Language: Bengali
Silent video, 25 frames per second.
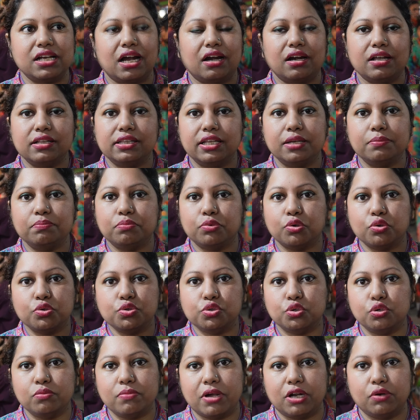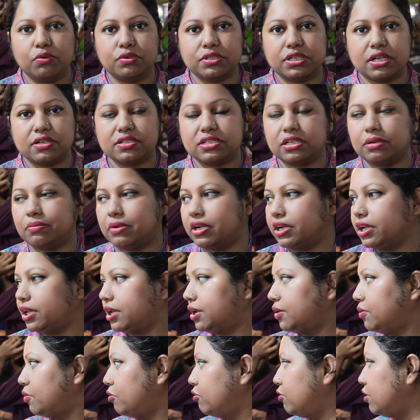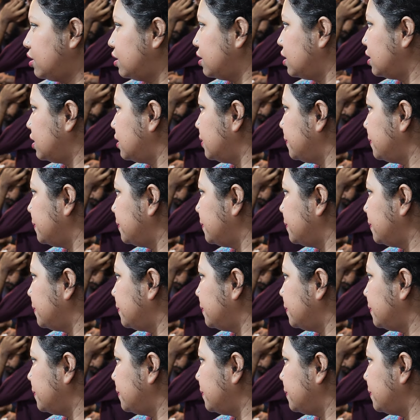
সারাদিন প্রচুর মানুষ আসে মানে ওনারা